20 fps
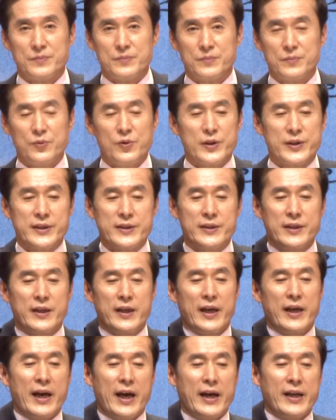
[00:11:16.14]

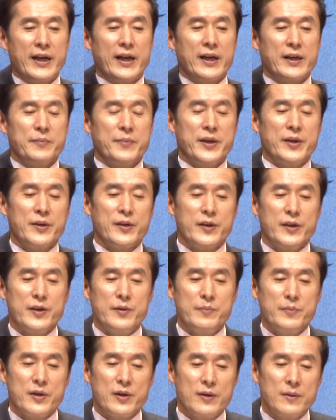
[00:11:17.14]
물질에 하나님의
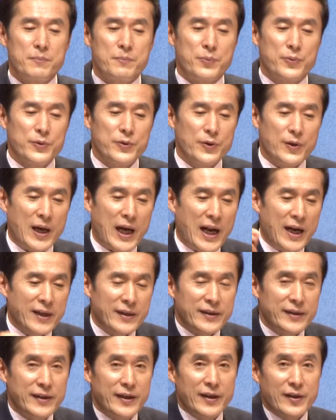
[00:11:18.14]
의미를
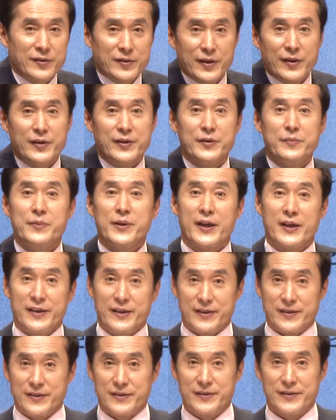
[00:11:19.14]
부여할 때 그의 의미가
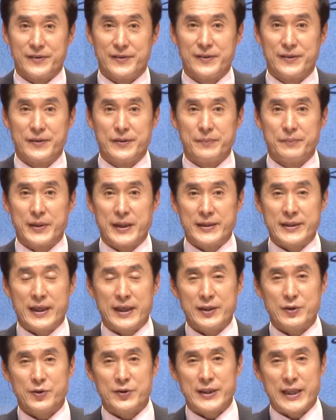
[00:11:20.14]
있는 거예요.
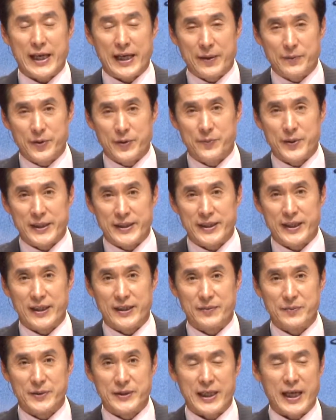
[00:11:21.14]
마찬가지로 사람도
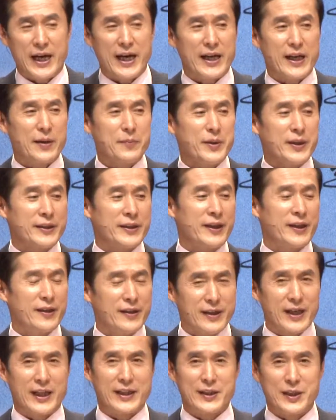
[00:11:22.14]
마찬가지입니다. 사람이
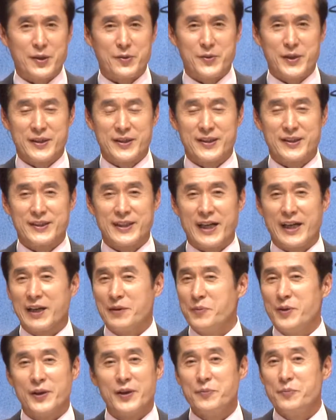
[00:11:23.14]
태어났다고 해서
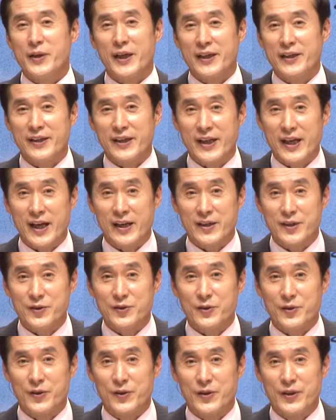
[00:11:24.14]
사람이 의미가 있는 게
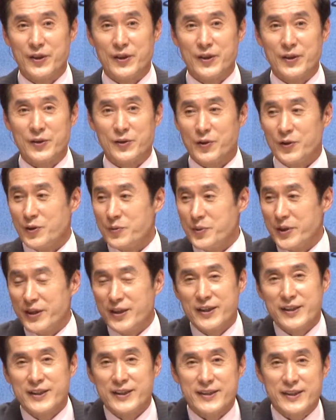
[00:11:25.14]
아니죠. 또 의미
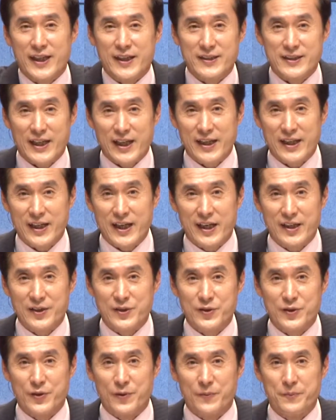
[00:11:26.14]
있는 인생을 사는 게
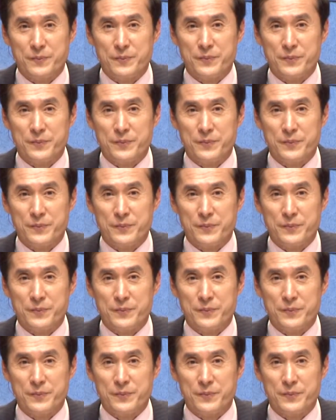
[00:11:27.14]
아니죠.